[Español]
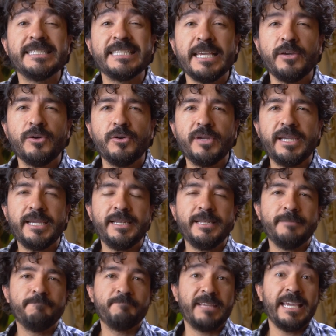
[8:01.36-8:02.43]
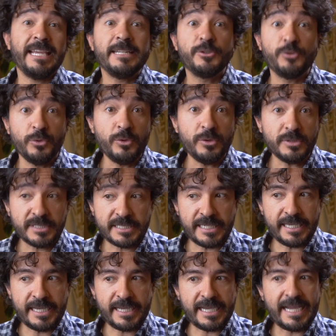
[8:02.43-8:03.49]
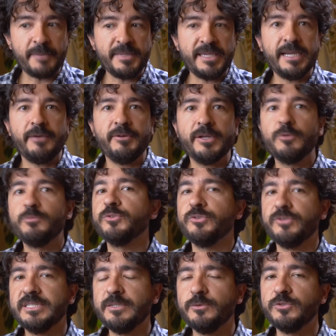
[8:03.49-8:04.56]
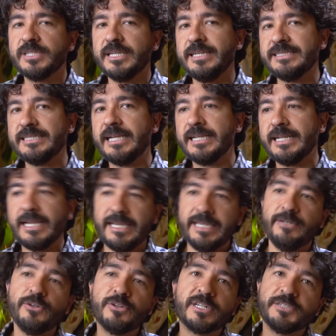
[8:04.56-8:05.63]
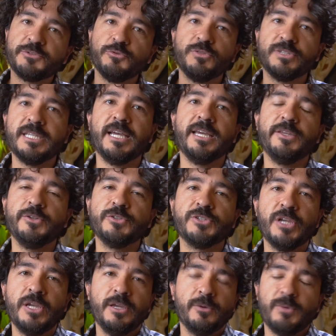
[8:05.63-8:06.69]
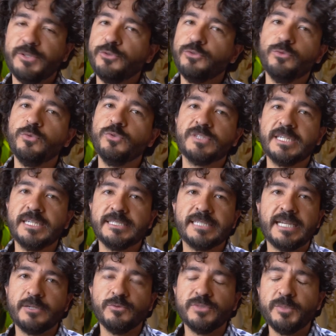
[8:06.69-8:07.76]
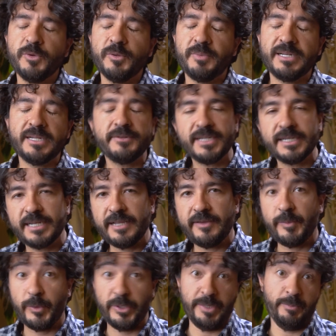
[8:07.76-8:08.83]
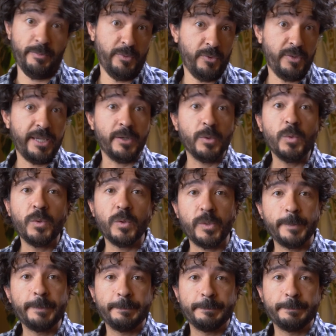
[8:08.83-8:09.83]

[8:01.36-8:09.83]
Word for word: SEO, que el tour sea amigable con motores de búsqueda y salga en los resultados cuando tú busques algún tipo de palabra clave, por ejemplo, en Google.